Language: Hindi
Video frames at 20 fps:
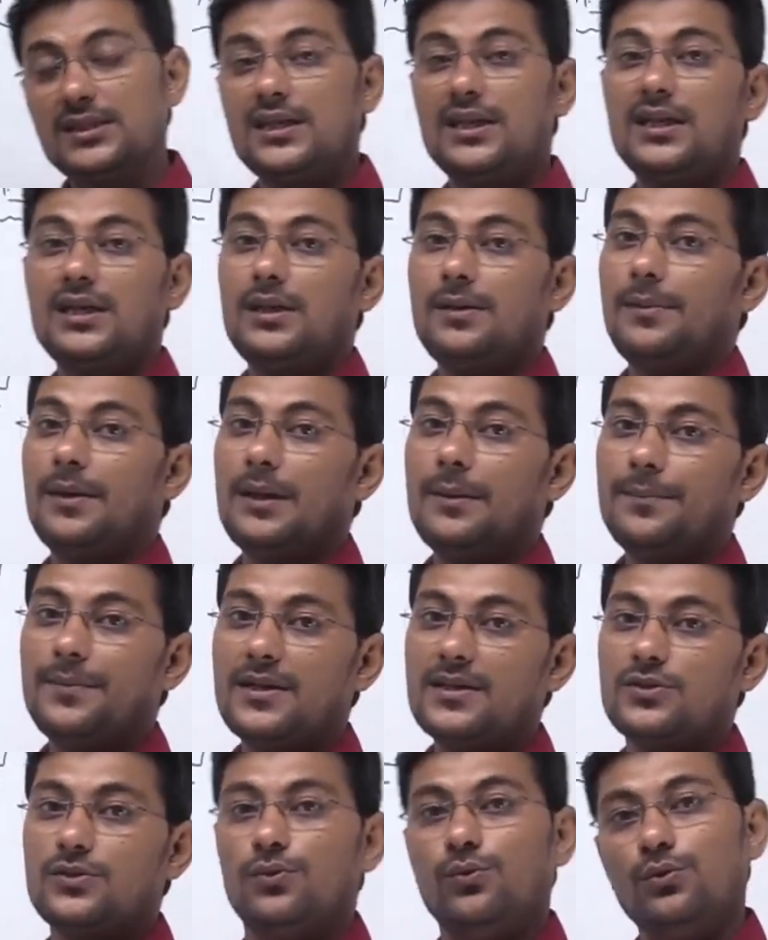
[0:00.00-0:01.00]
अगर हमारे
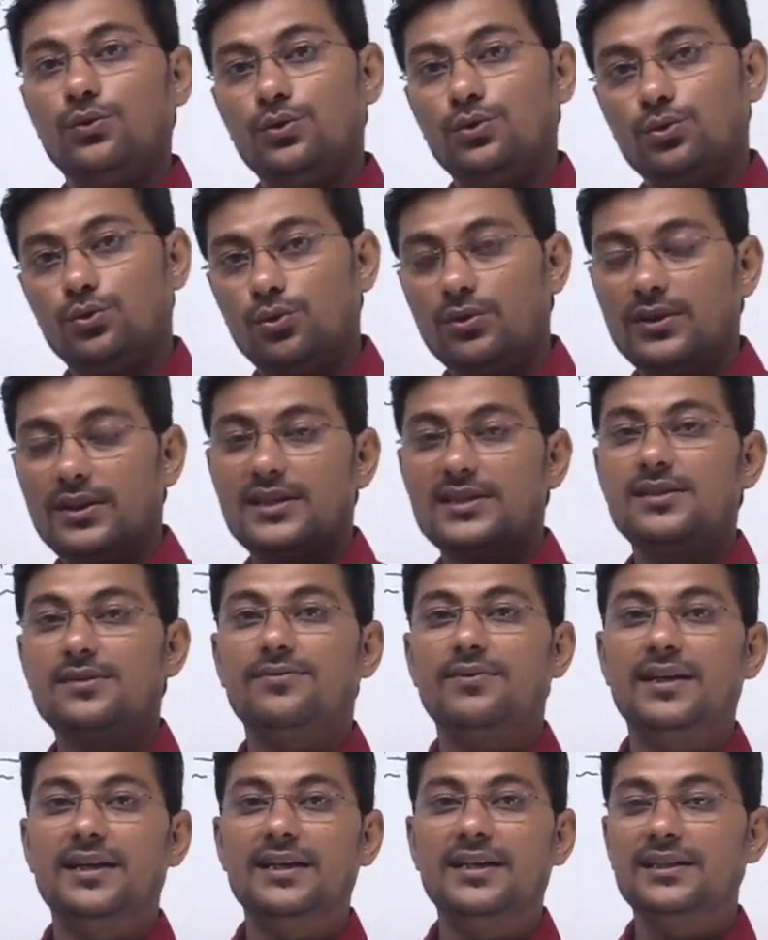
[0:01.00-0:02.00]
पास हो तो कैसे
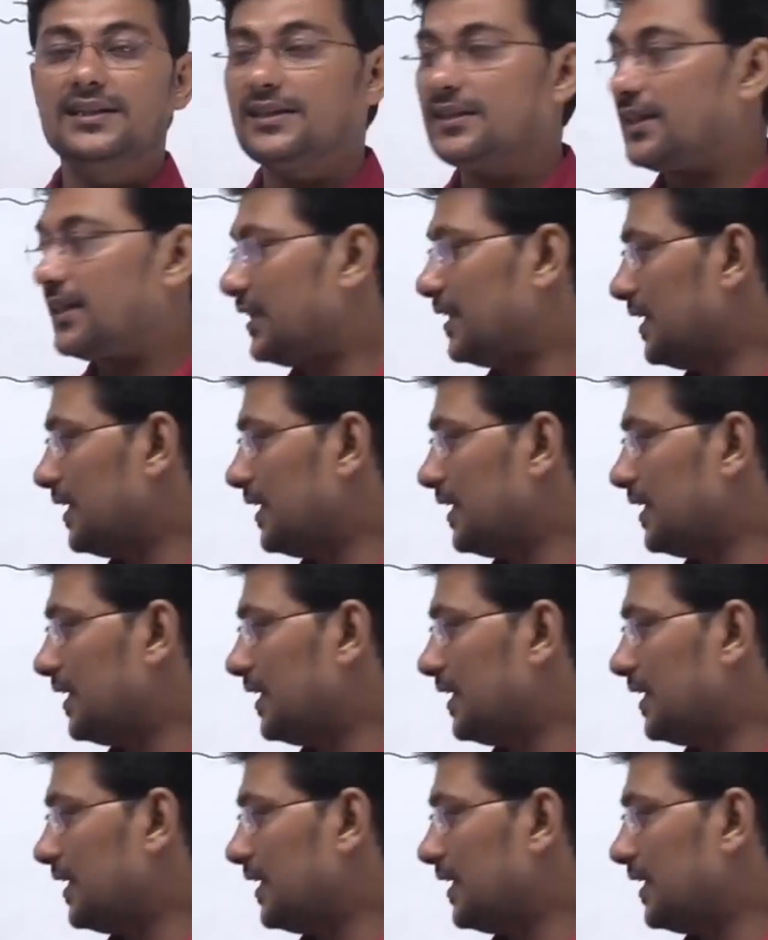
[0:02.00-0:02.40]
फाइंड किया जाता है